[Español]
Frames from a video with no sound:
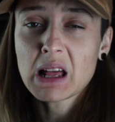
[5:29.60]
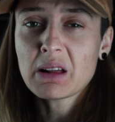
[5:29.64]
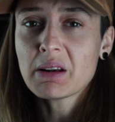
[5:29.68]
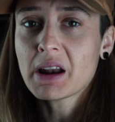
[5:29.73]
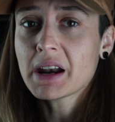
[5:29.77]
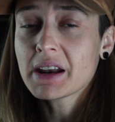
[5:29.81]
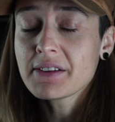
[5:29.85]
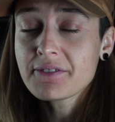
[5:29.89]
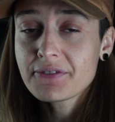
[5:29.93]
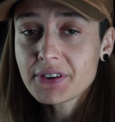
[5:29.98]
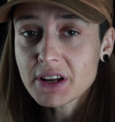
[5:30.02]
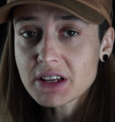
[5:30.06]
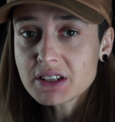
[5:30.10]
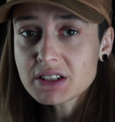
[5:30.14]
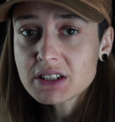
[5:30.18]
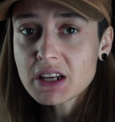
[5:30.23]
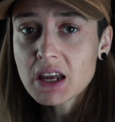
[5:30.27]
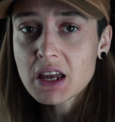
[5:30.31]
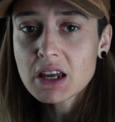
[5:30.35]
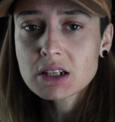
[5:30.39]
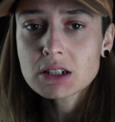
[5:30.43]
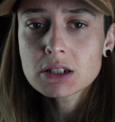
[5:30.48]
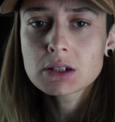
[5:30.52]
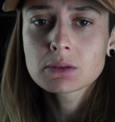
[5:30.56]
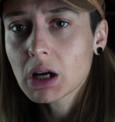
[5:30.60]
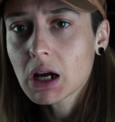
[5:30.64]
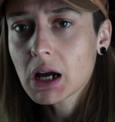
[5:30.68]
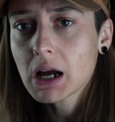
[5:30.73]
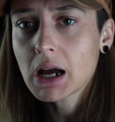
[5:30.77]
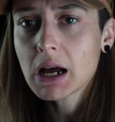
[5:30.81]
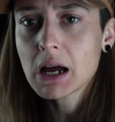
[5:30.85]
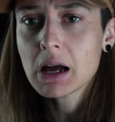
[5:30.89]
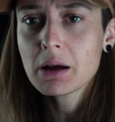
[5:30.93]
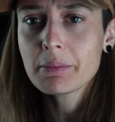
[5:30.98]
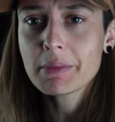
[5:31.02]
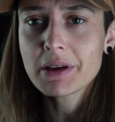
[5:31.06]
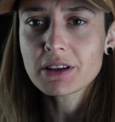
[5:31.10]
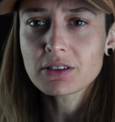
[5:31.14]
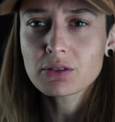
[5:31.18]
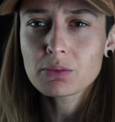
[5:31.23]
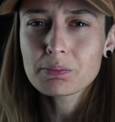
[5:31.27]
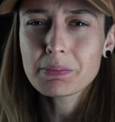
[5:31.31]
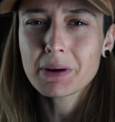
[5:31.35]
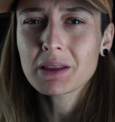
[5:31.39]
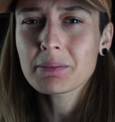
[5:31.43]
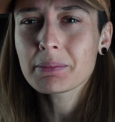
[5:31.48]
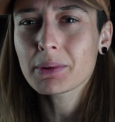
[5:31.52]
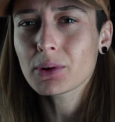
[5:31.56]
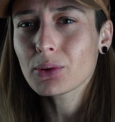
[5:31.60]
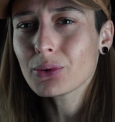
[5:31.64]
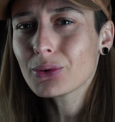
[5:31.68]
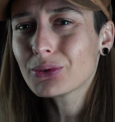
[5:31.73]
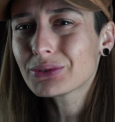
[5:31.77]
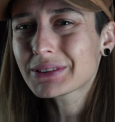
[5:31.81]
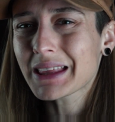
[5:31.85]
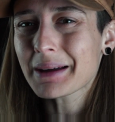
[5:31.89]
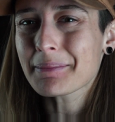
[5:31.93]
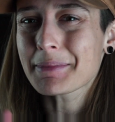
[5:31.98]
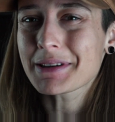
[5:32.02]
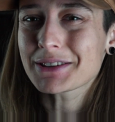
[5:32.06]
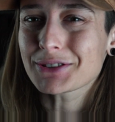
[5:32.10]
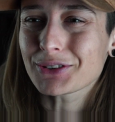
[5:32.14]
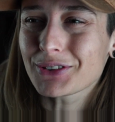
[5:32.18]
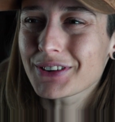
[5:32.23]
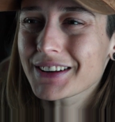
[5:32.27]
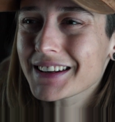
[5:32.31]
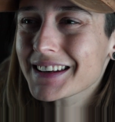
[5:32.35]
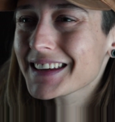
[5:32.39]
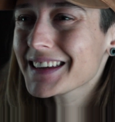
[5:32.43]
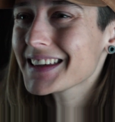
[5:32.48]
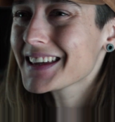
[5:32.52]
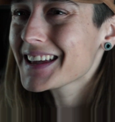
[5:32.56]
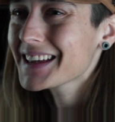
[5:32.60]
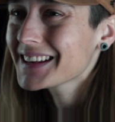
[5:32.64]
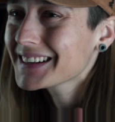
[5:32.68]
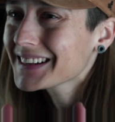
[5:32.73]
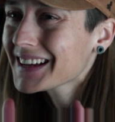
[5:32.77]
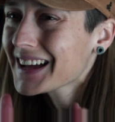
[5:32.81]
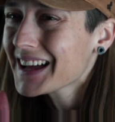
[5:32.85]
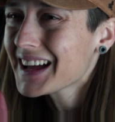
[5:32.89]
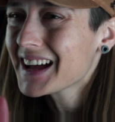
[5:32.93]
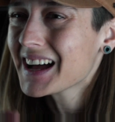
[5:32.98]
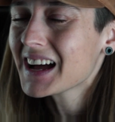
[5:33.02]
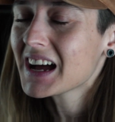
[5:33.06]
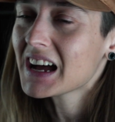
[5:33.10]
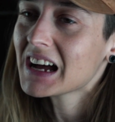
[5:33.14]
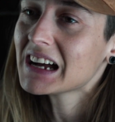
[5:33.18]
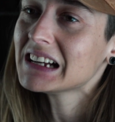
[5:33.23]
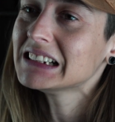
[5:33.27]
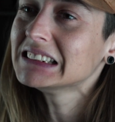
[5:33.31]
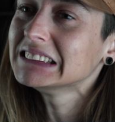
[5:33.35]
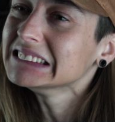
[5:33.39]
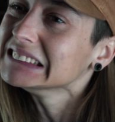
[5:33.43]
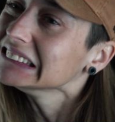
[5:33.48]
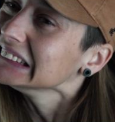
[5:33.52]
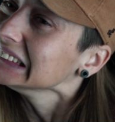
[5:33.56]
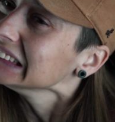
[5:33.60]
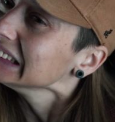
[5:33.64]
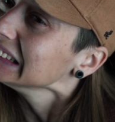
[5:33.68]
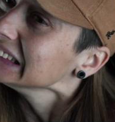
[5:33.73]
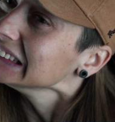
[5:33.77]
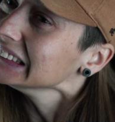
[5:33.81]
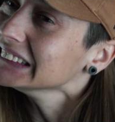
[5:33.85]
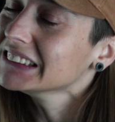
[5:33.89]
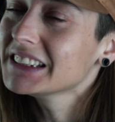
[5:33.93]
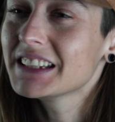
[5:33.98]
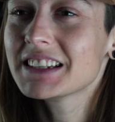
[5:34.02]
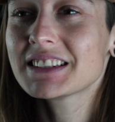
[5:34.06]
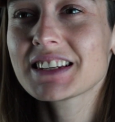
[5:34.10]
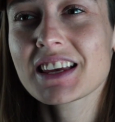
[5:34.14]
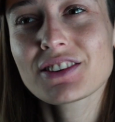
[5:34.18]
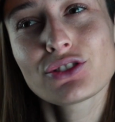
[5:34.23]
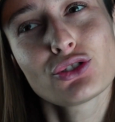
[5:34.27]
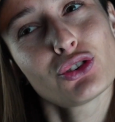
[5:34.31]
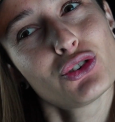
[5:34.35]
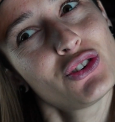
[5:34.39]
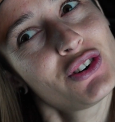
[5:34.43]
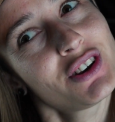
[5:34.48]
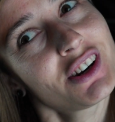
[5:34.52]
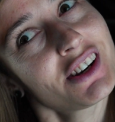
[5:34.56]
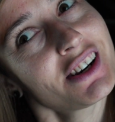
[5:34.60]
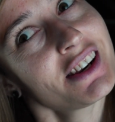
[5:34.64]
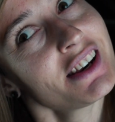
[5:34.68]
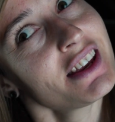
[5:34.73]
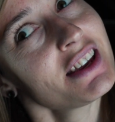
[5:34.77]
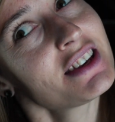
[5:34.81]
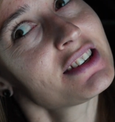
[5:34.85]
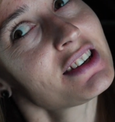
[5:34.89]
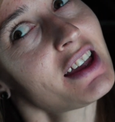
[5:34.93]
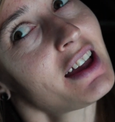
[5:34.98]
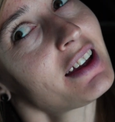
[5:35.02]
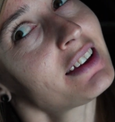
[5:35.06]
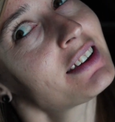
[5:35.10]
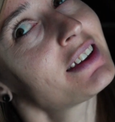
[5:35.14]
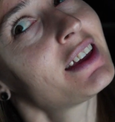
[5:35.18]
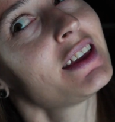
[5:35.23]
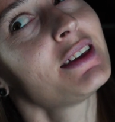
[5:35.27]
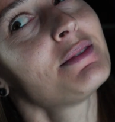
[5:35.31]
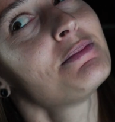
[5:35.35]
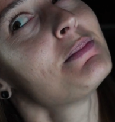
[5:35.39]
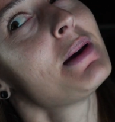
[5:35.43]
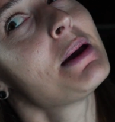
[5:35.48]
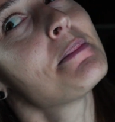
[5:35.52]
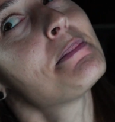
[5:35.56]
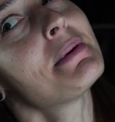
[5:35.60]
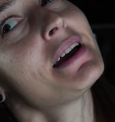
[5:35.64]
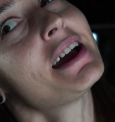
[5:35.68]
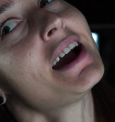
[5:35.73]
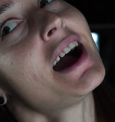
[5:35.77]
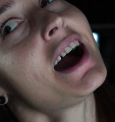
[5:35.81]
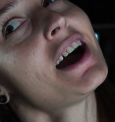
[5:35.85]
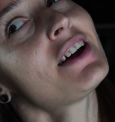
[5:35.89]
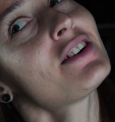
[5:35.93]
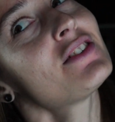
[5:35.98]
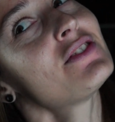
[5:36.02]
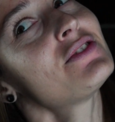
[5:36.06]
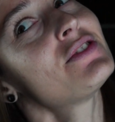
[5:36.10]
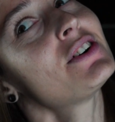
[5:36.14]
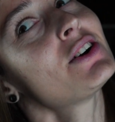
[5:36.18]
le hablan en francés, ajá, me hacen un par de preguntas, me sonríen, jaja. Y esas sonrisas que me pegaron